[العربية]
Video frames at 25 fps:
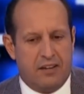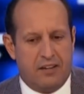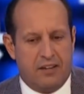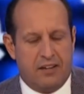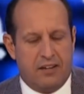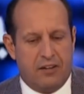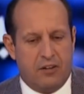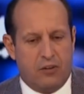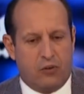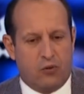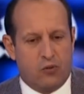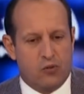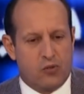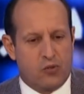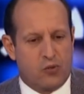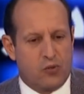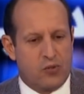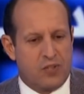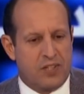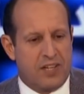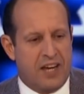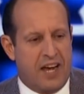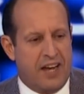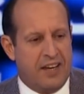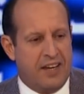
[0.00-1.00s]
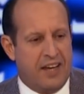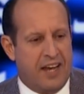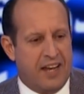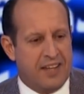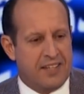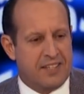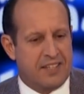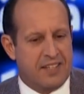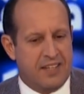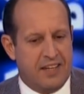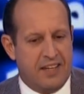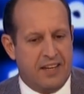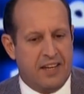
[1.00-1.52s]
الكسكس يعني
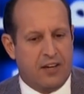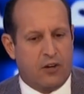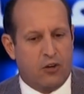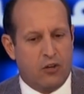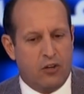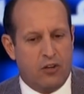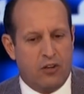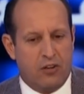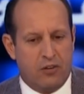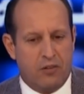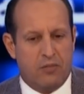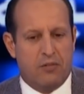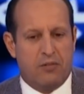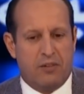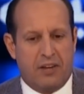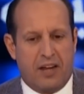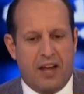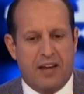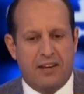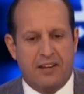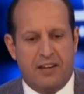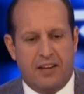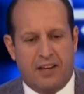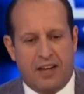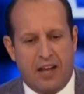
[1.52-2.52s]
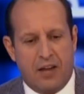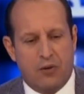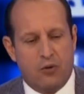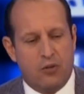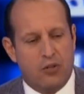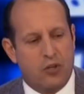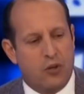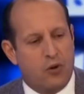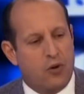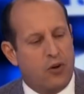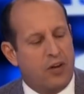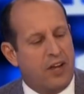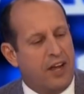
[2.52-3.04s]
اصلي كان كانوا
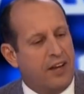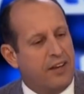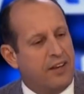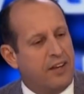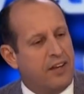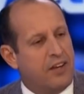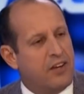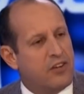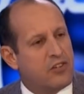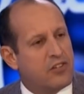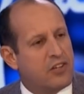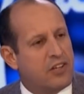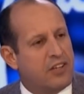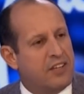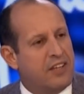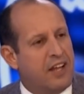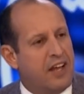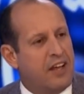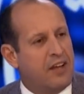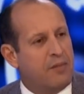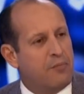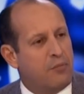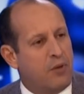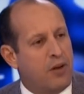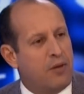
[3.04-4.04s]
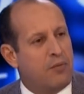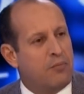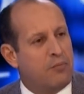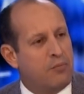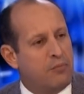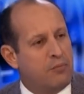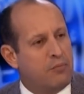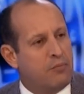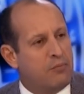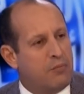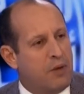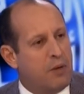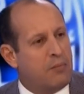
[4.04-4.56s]
يديروه يعني جدا
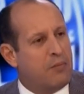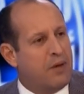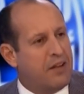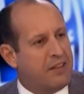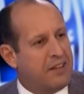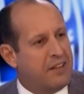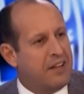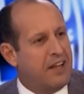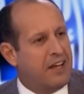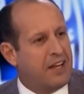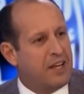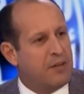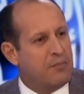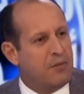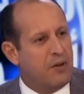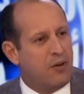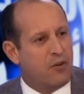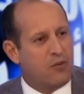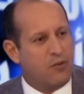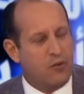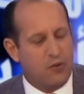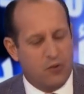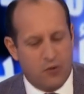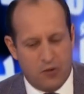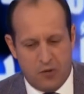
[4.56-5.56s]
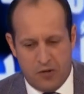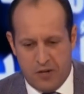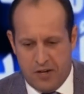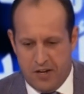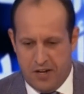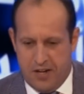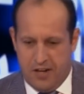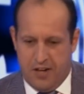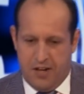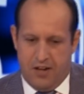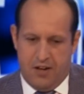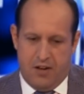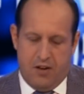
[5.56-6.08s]
ماماتنا كما يقولوا
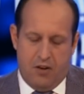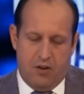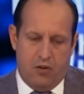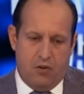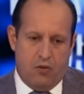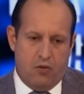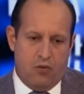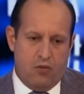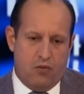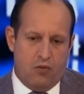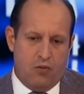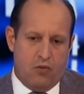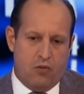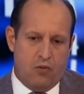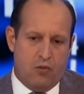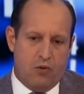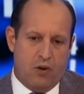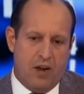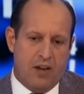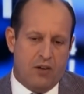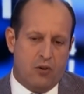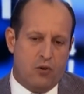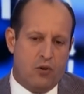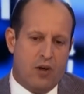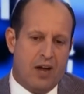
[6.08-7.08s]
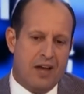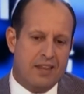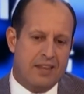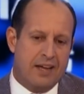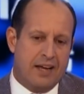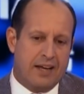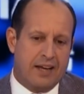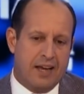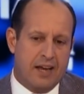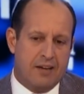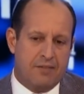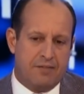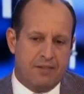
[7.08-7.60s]
وانه هذا
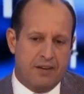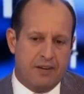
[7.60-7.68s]
كان في